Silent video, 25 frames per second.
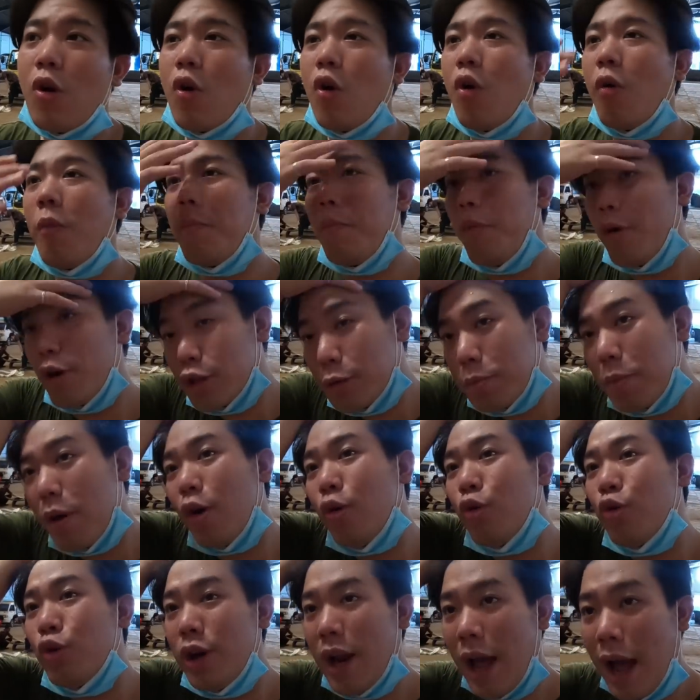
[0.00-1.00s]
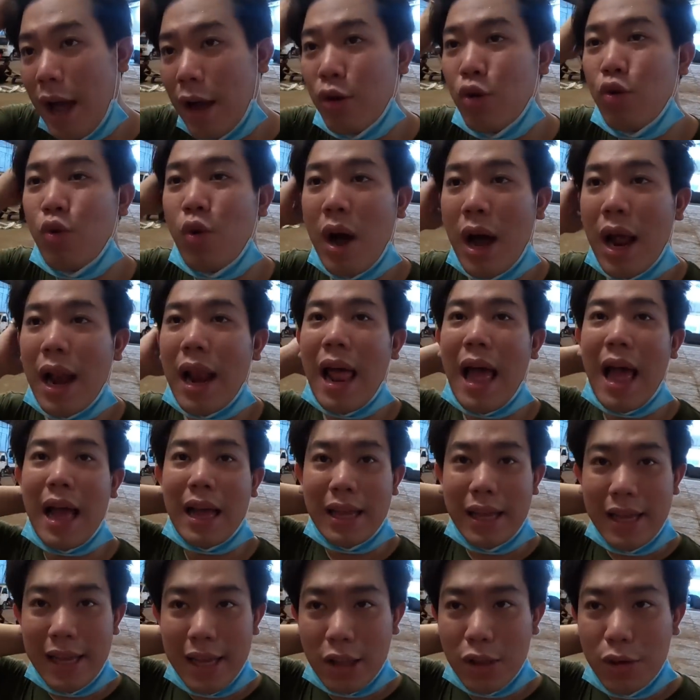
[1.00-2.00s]
Koko Bos mengundang gua
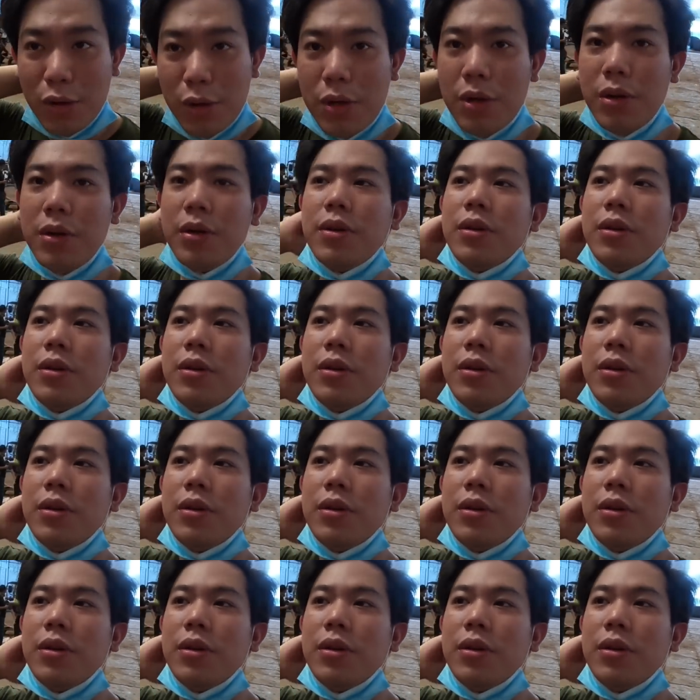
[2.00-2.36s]
lagi tuh